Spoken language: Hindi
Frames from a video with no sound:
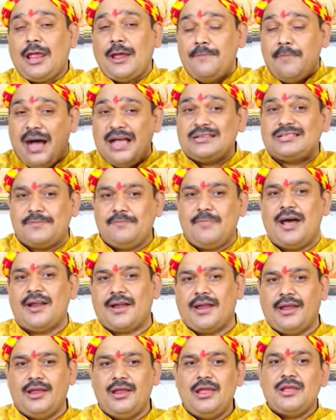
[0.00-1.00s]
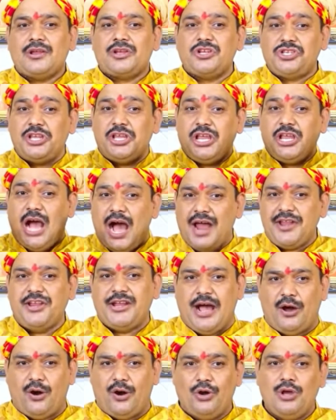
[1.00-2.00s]
या मान सम्मान रहे किसी की हानि
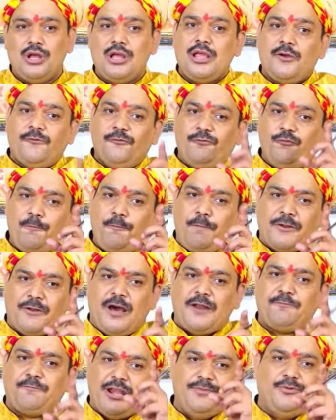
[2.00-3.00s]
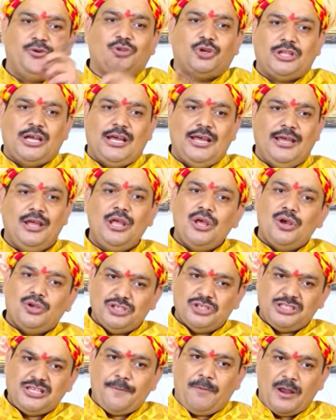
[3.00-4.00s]
ना हो वो परिवार फलीभूत होता है
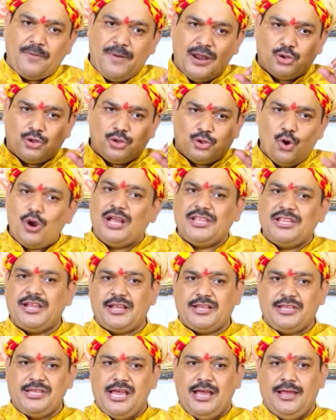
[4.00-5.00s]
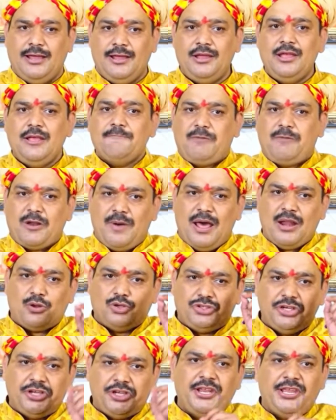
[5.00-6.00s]
जिसने परिवार को धोखा देकर किया है परिवार
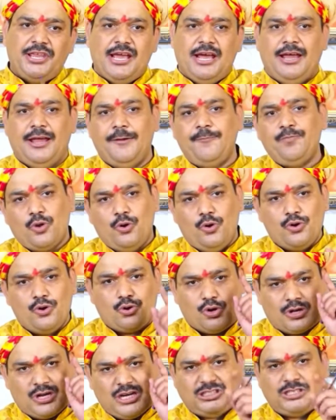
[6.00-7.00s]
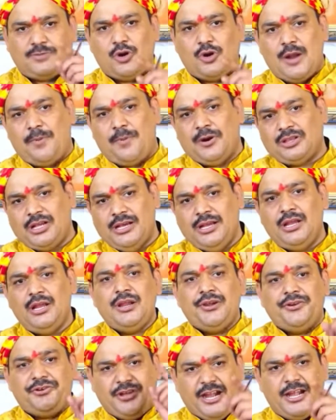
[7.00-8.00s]
को चीटिंग किया है उनको कष्ट भोगना पड़ता है
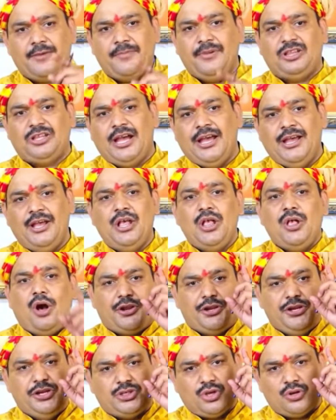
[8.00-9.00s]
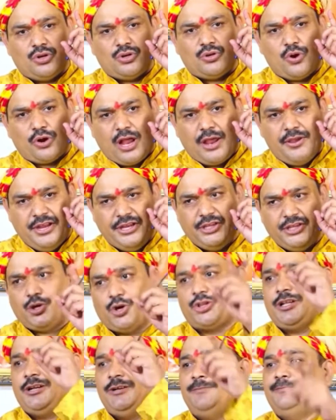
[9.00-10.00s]
दंड मिलता है और ईश्वर उनको कहीं नहीं
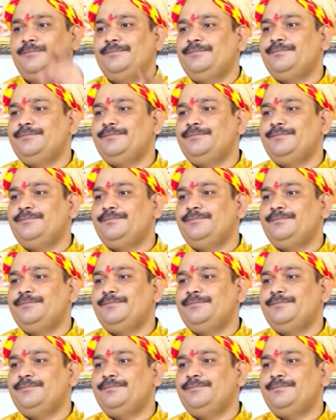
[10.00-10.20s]
छोड़ता